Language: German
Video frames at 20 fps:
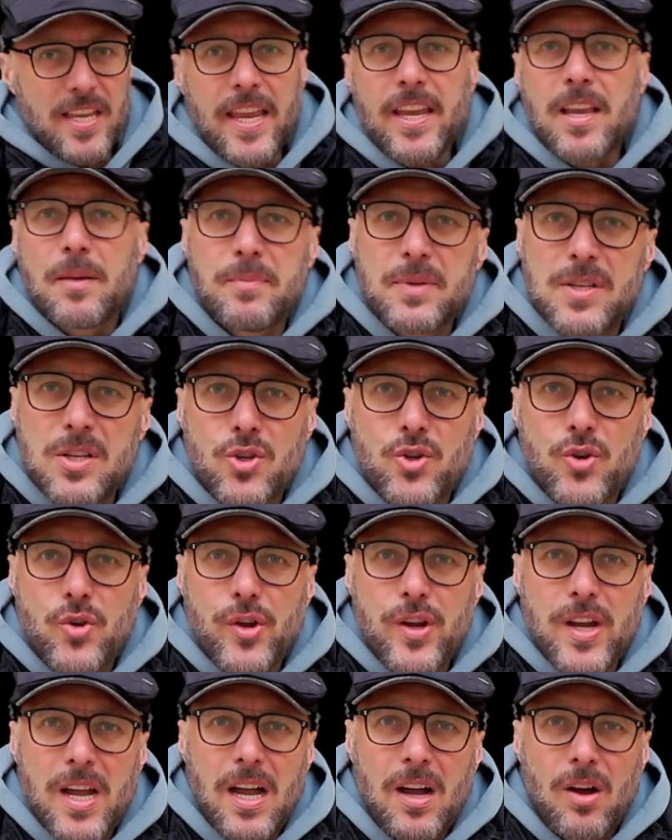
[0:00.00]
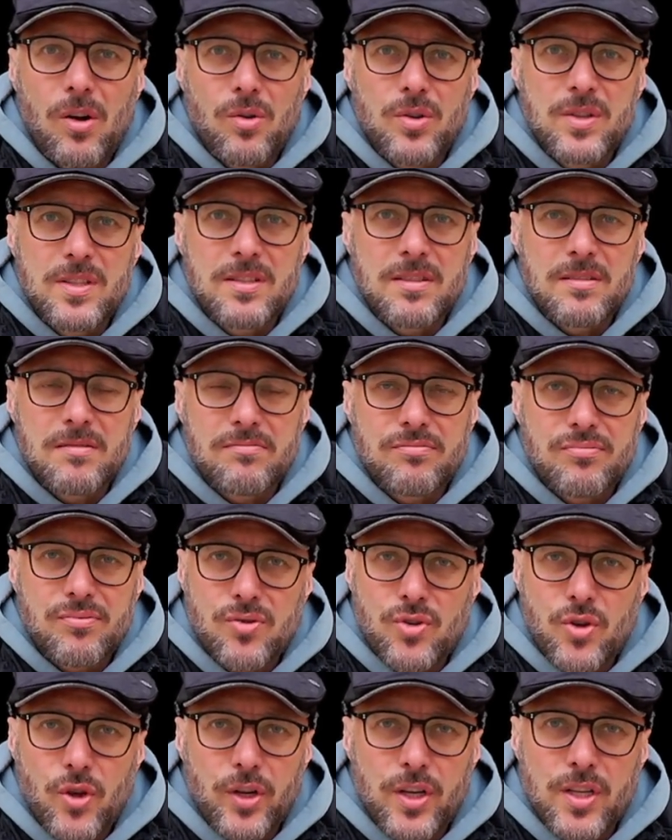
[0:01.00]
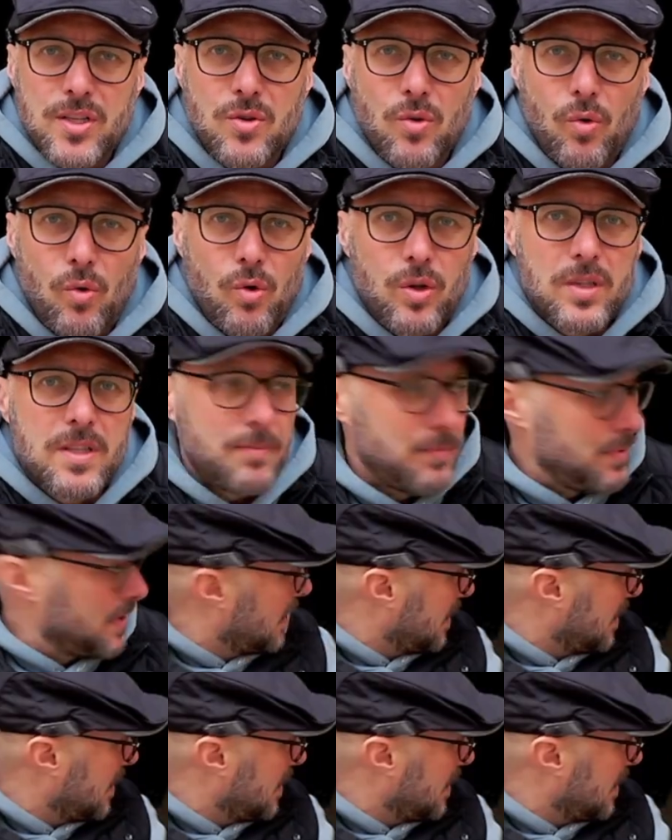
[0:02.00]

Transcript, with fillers: Heck ein bisschen schöner aus. Schönes Rot mit